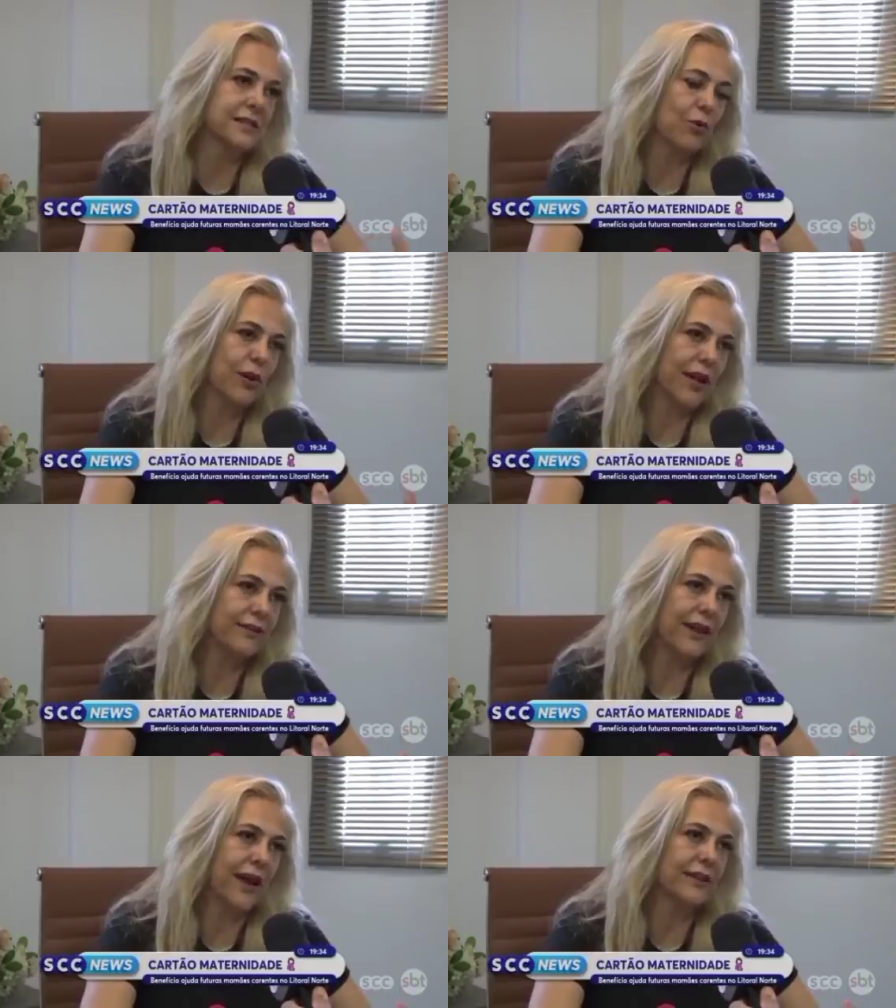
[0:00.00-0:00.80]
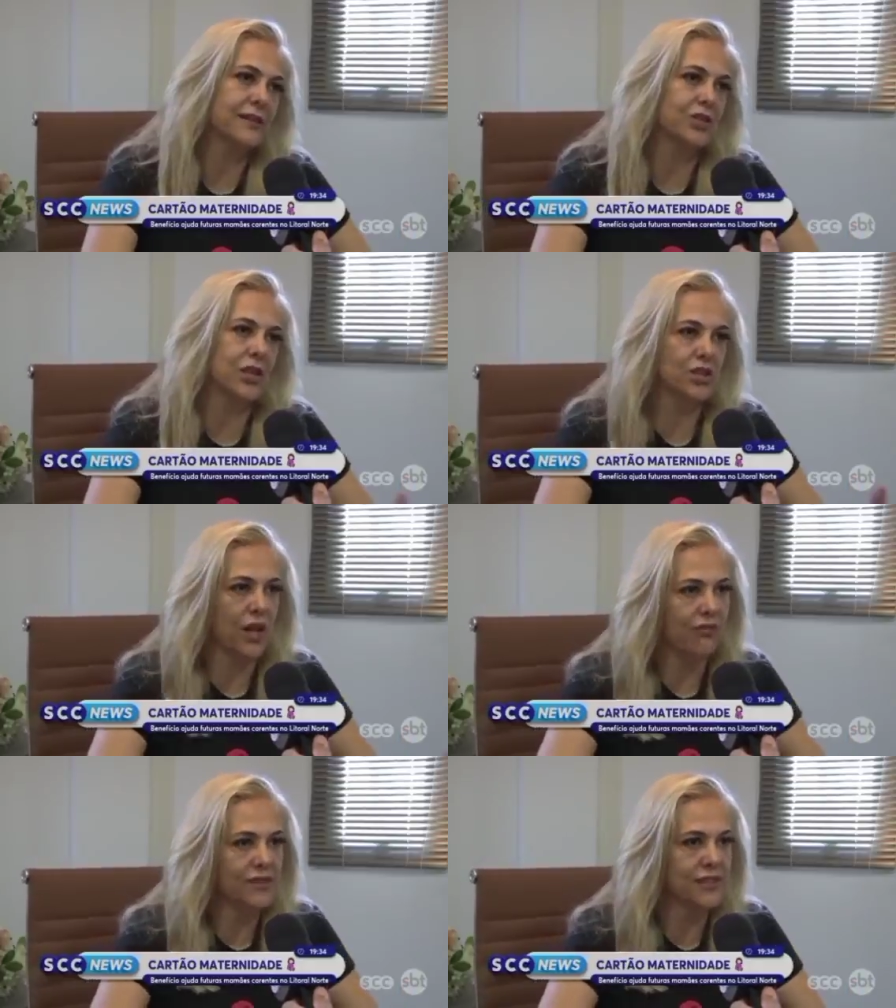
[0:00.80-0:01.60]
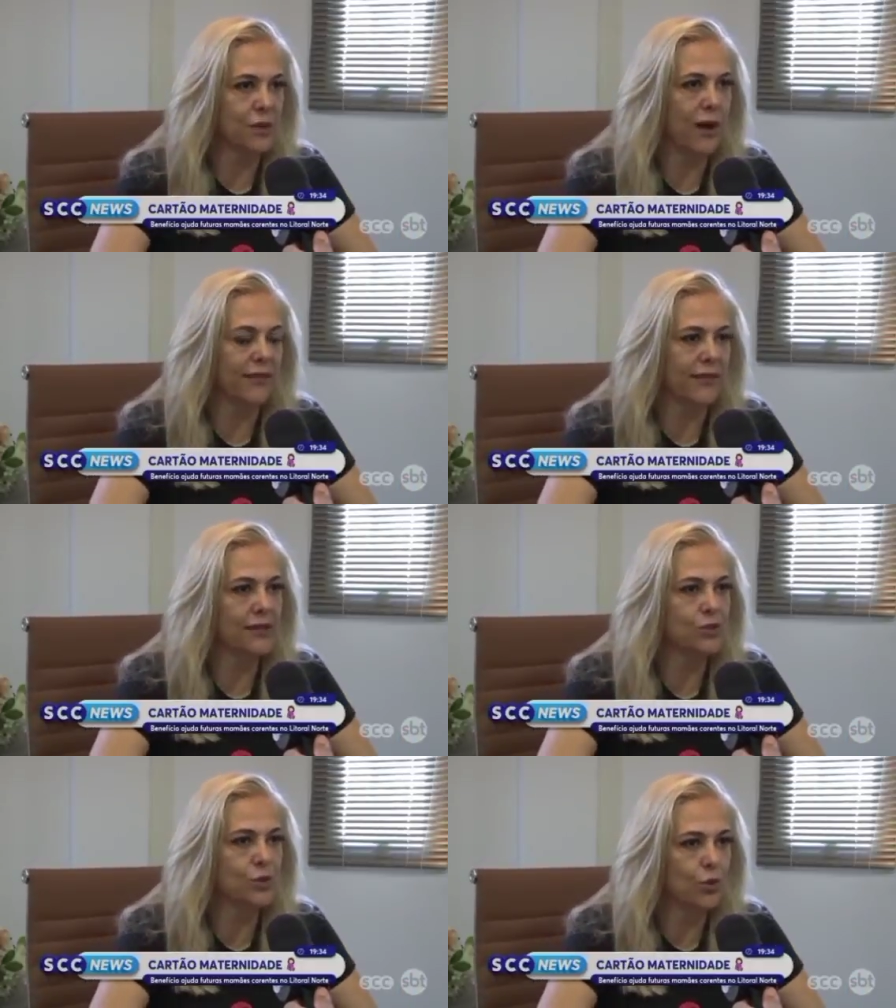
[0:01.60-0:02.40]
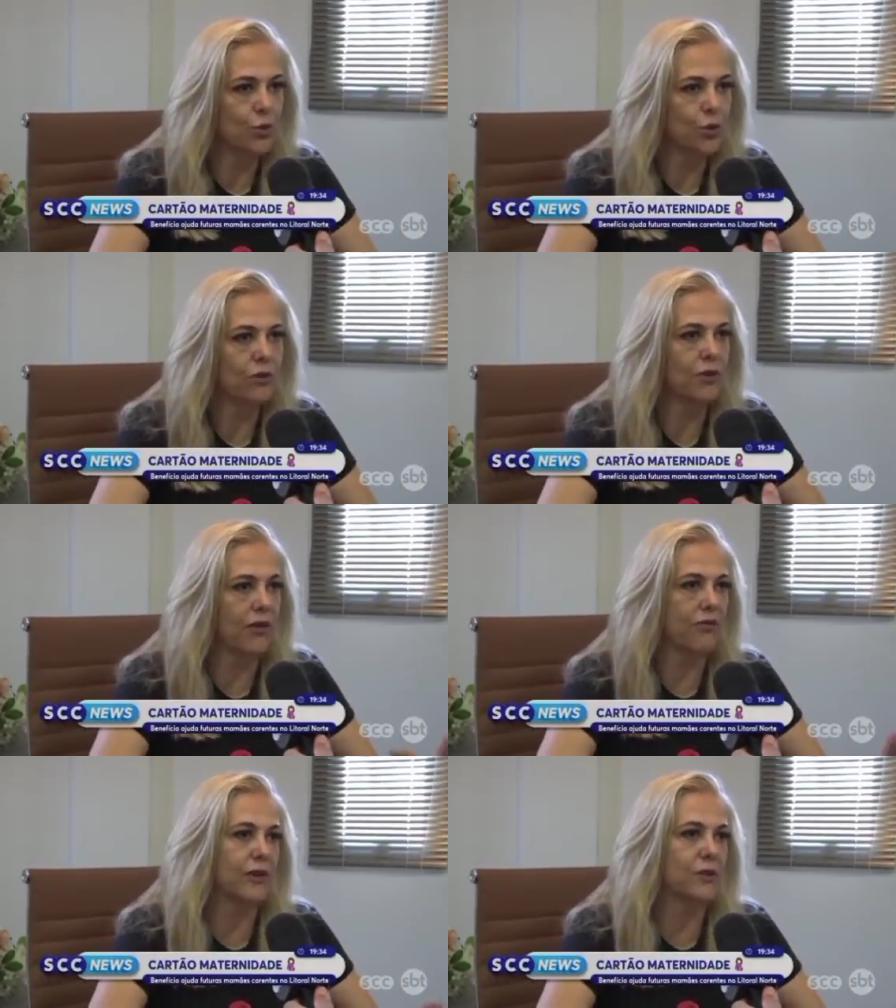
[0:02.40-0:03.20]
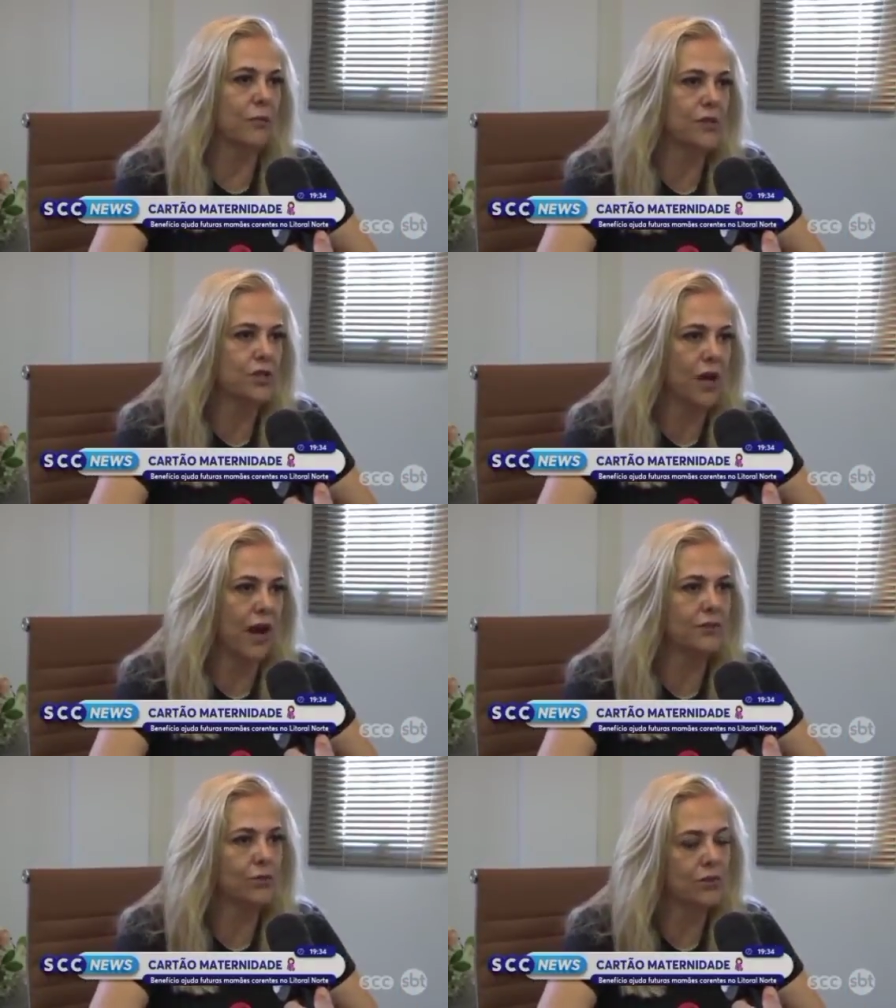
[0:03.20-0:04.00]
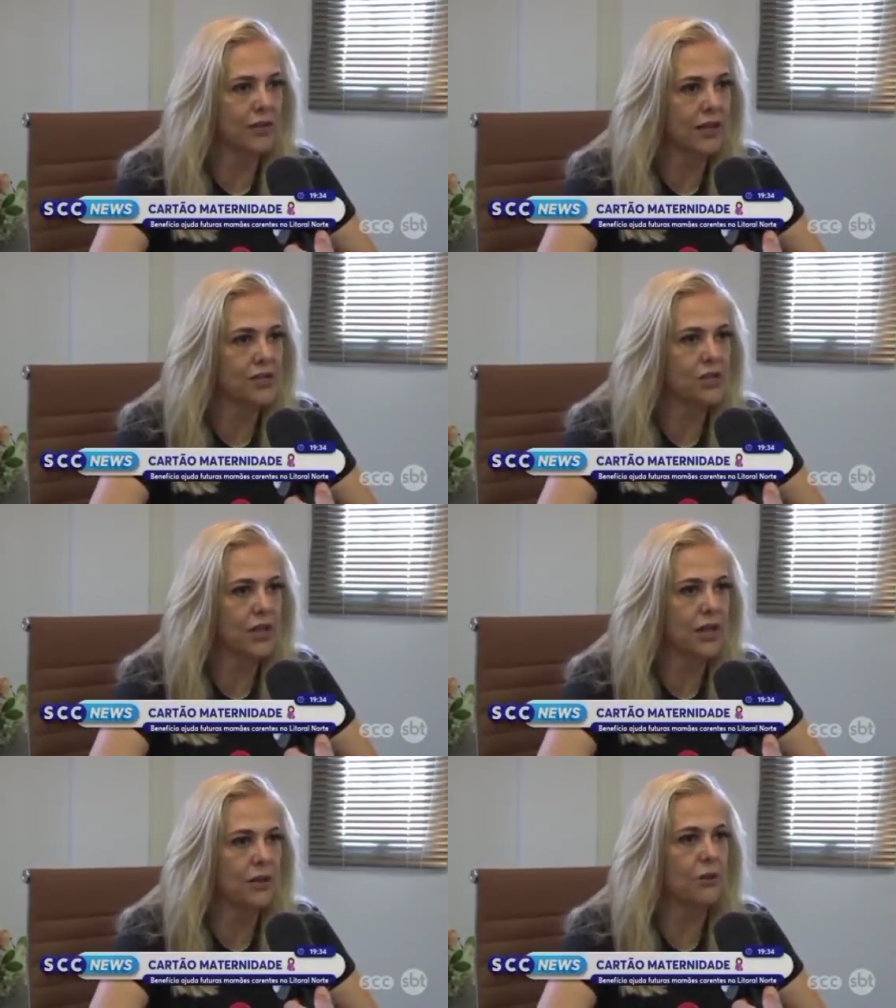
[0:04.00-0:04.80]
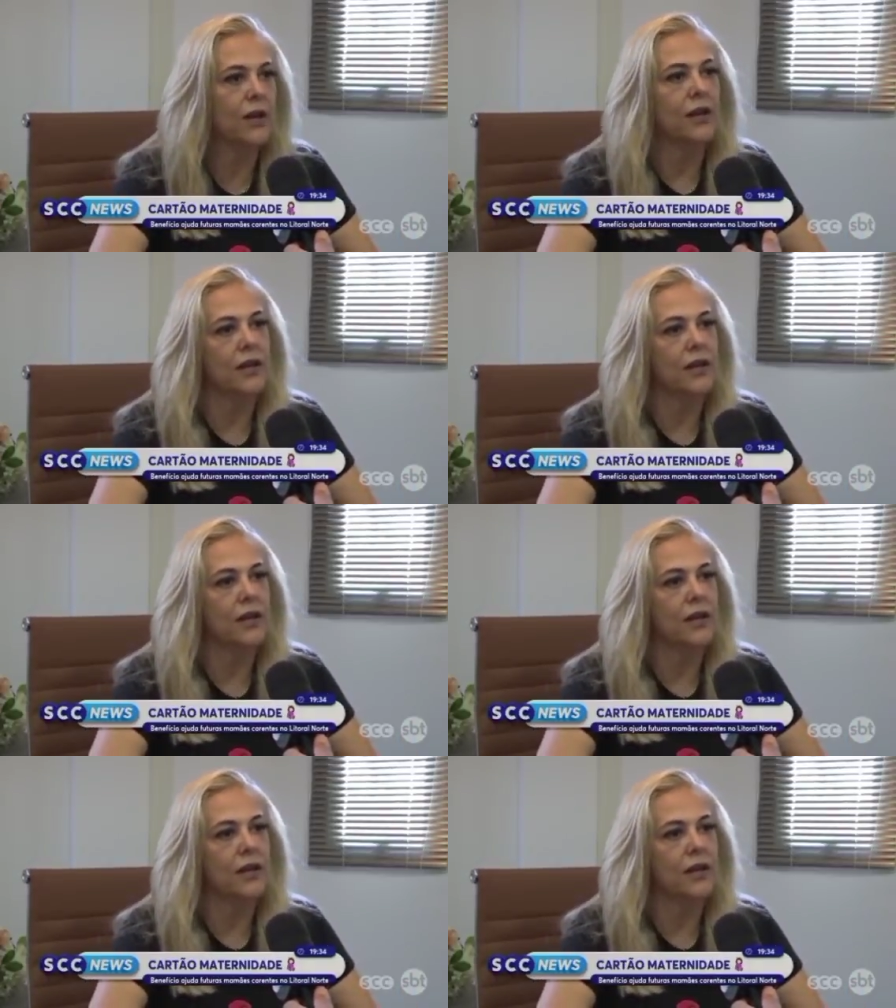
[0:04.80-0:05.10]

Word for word: São orientadas a já fazer o cadastro único, que é feito imediato quando elas chegam,